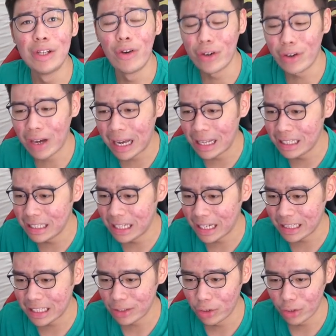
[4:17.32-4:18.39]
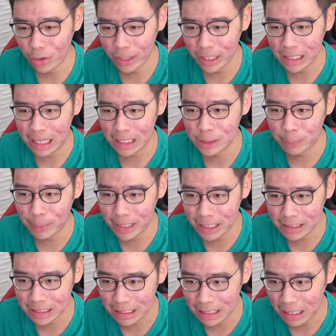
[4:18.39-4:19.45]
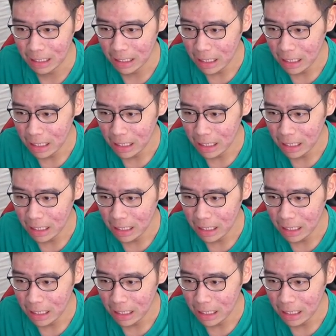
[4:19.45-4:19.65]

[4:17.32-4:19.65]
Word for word: jorok kali lah kita dorongin nah supaya dia ke sana